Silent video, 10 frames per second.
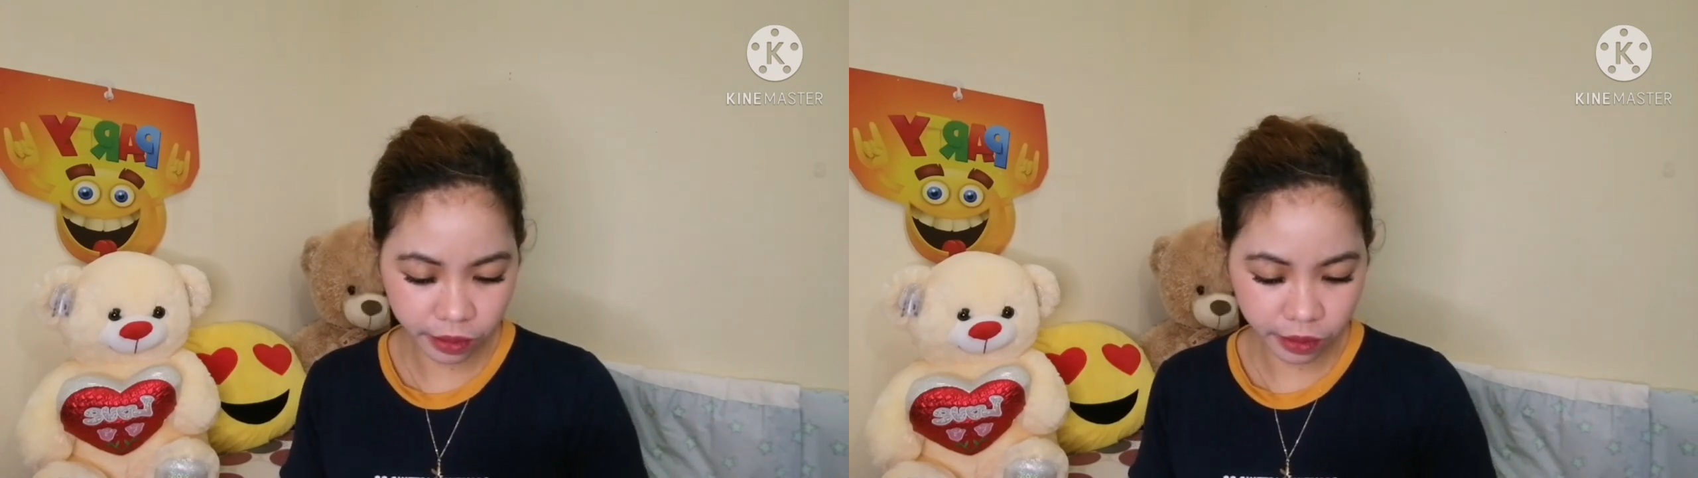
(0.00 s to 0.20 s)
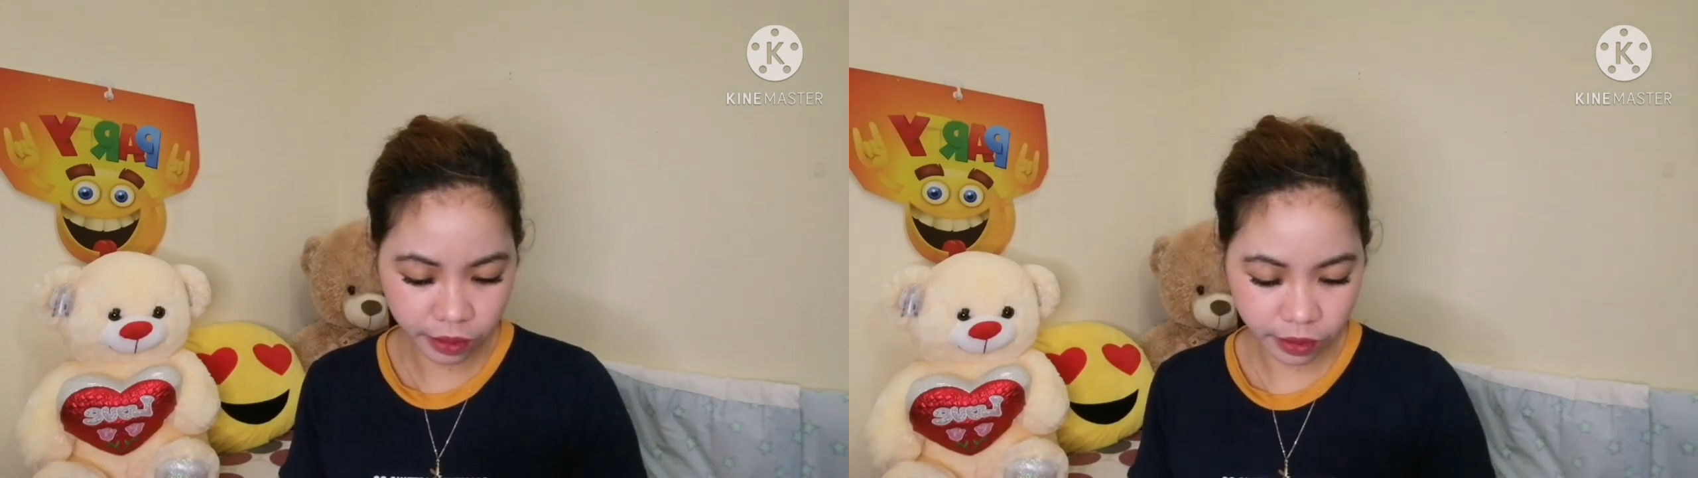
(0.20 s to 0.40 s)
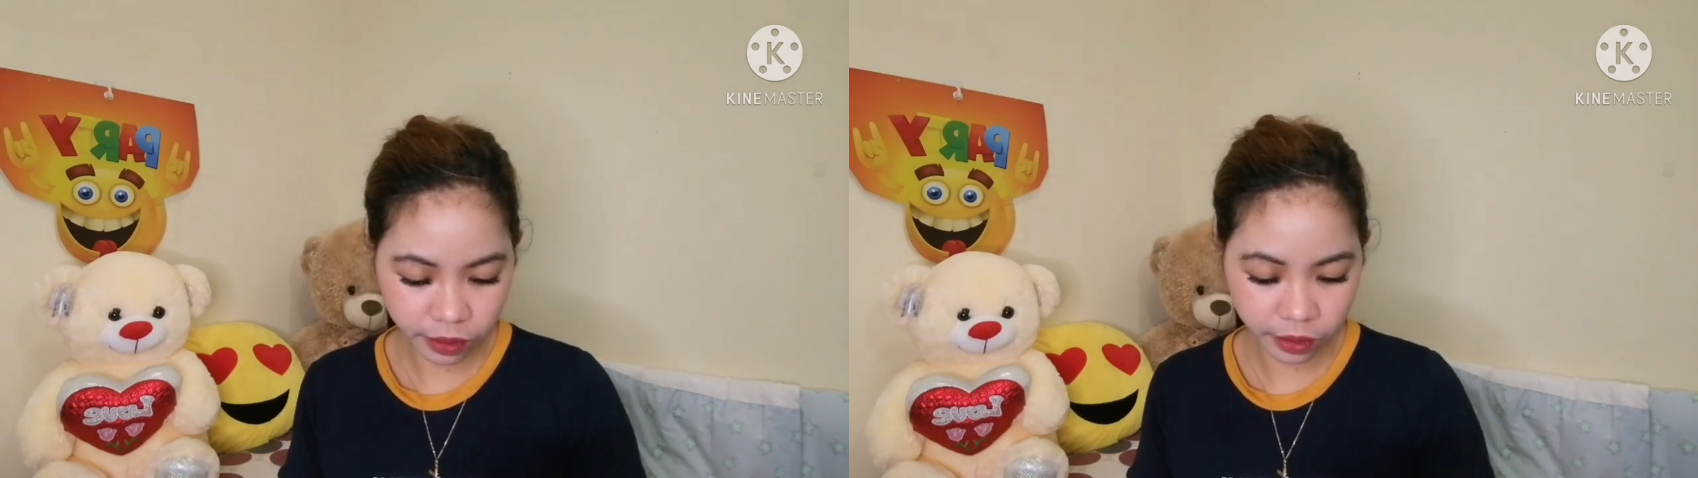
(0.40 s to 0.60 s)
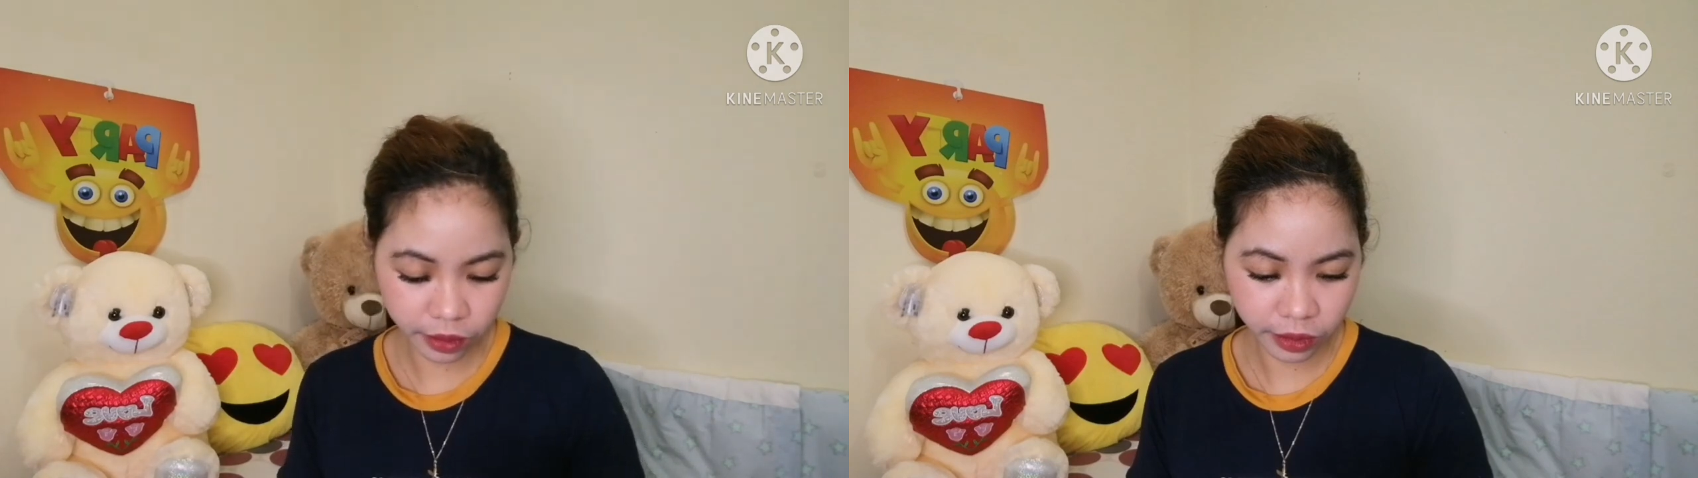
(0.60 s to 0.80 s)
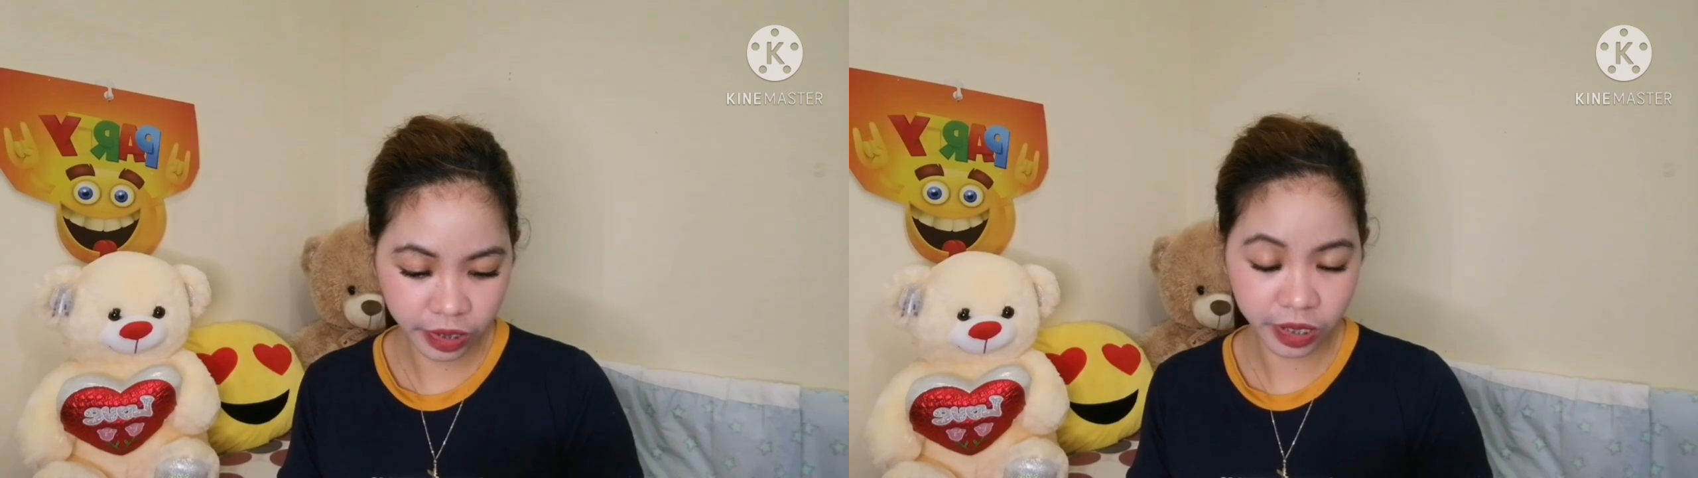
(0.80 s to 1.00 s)
mm,
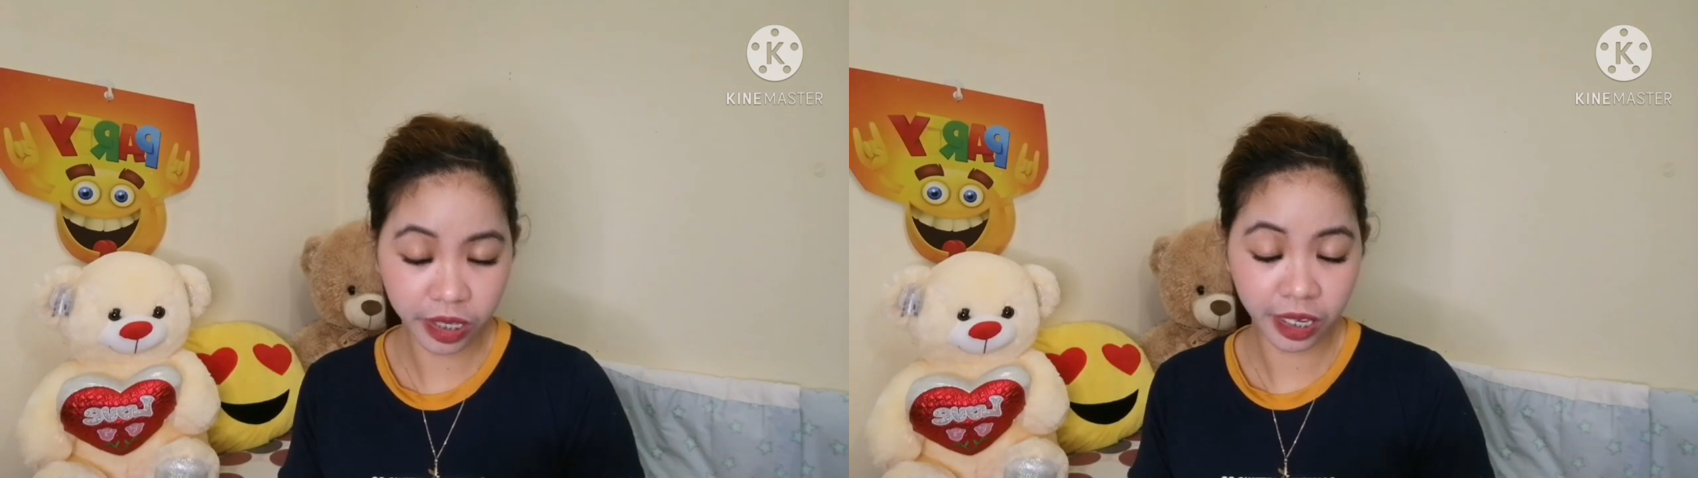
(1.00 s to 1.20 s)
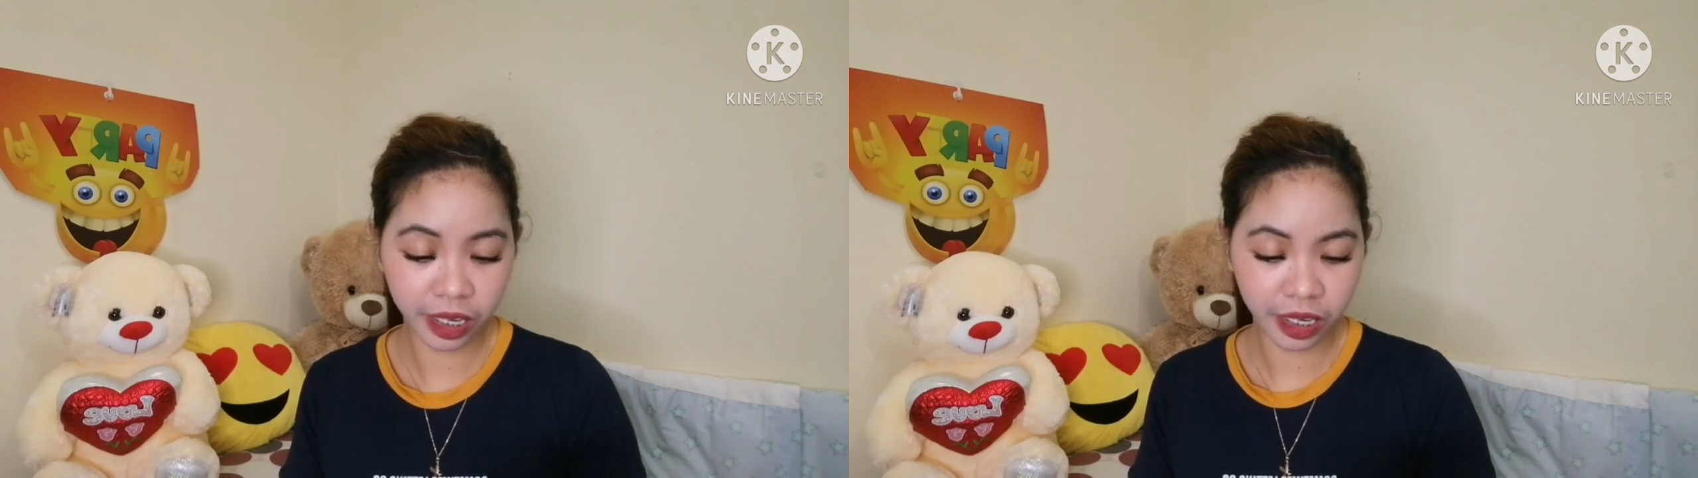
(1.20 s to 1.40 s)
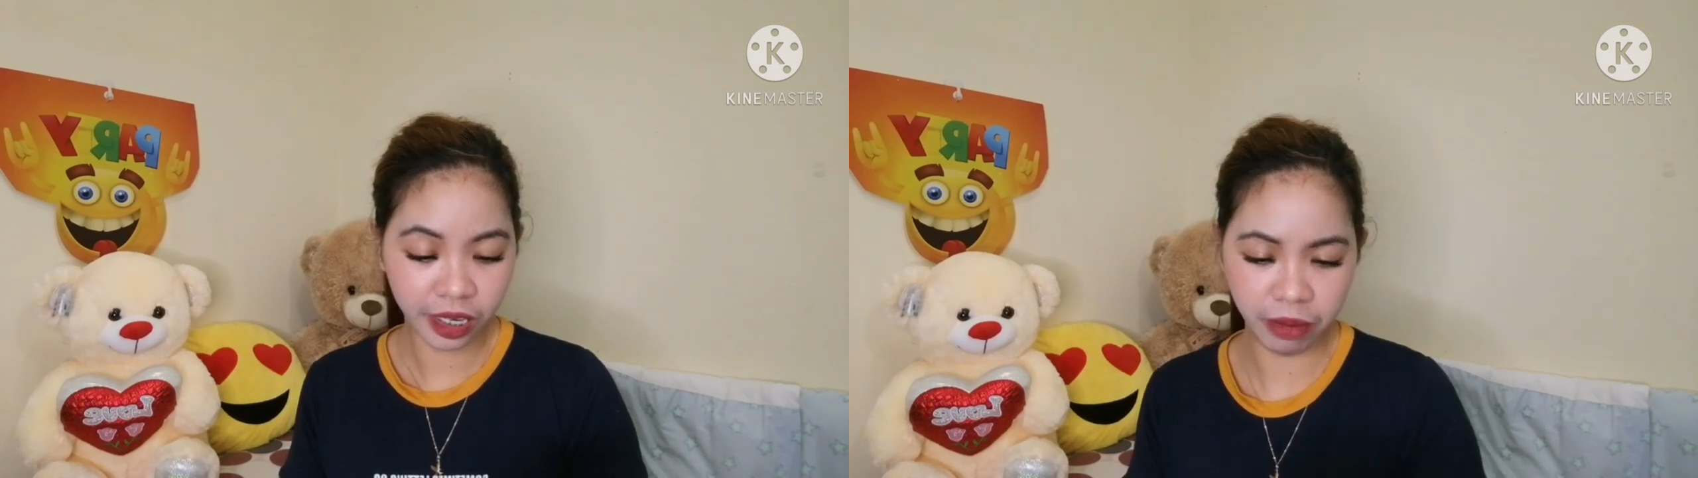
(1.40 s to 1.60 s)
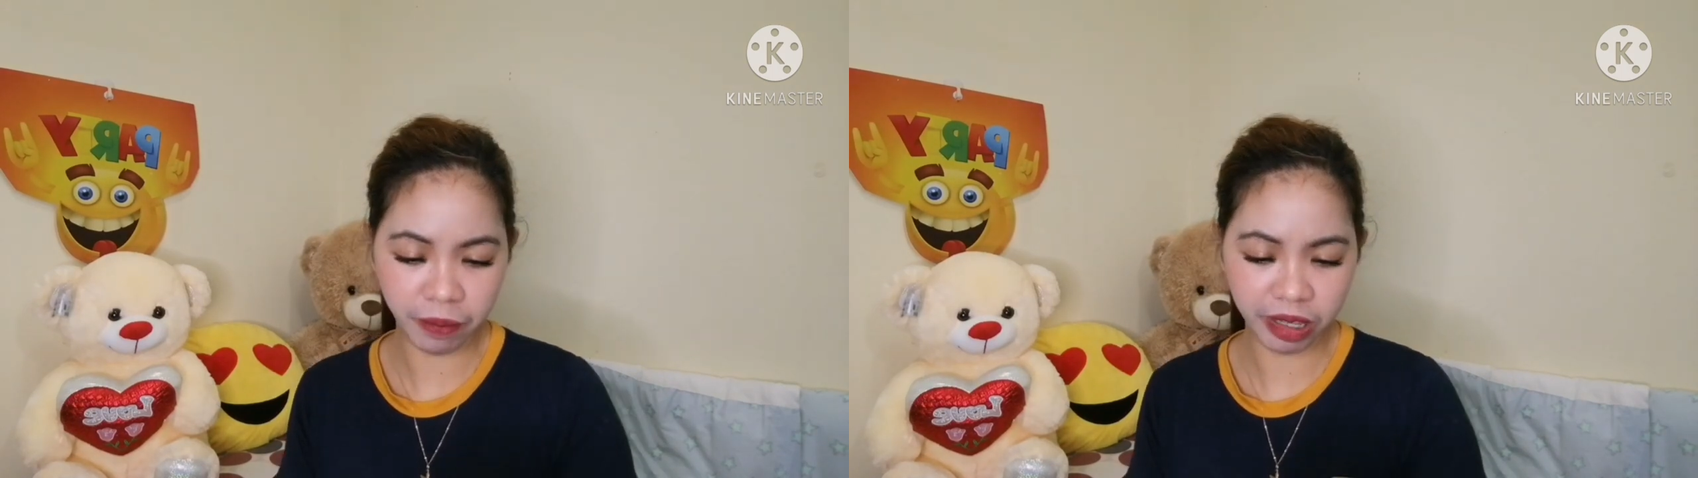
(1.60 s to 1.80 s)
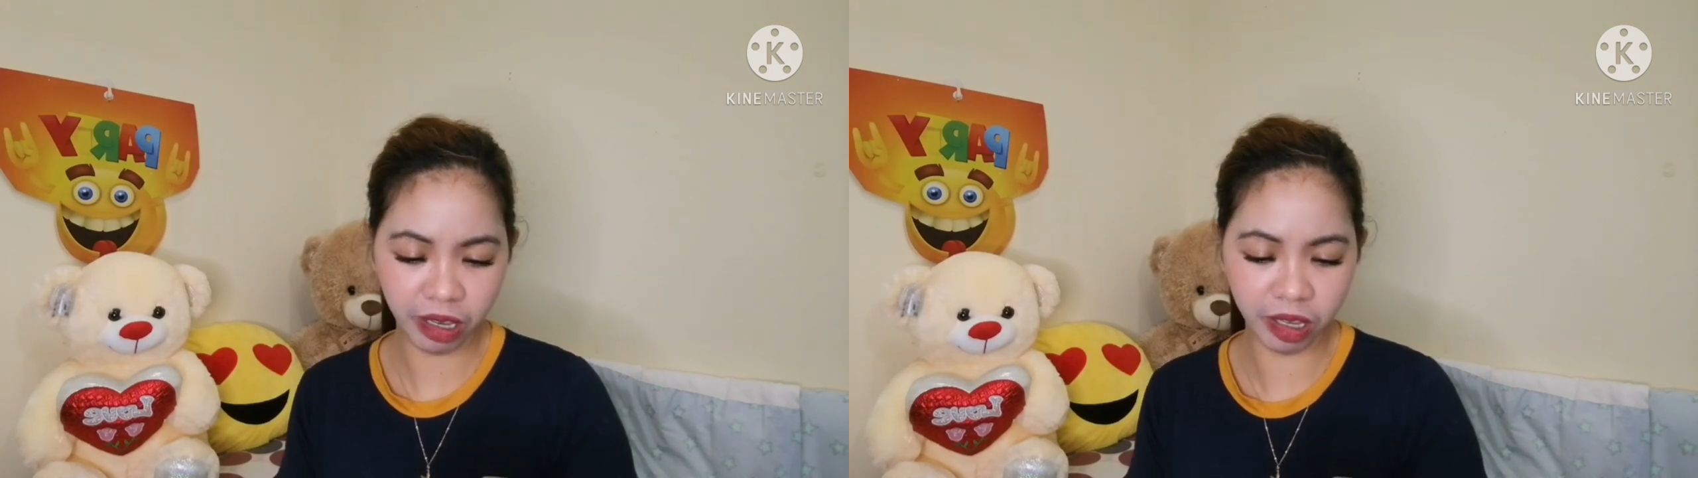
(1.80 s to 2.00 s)
sabi
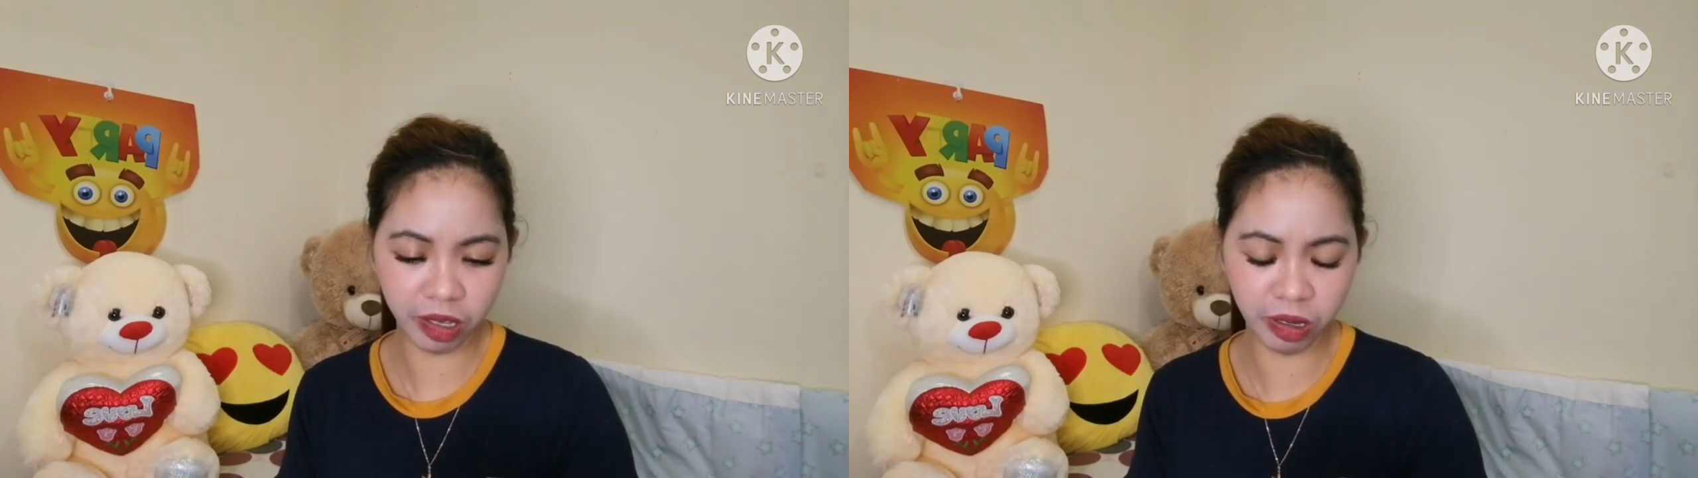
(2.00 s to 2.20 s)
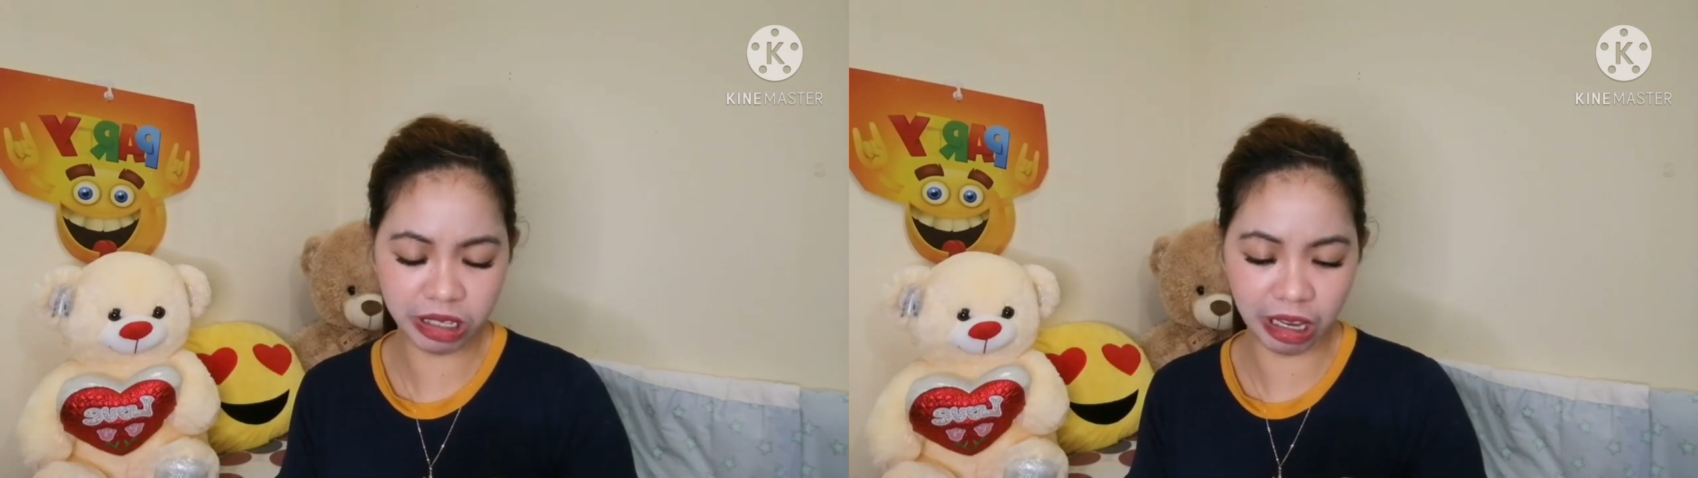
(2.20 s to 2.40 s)
pa dito,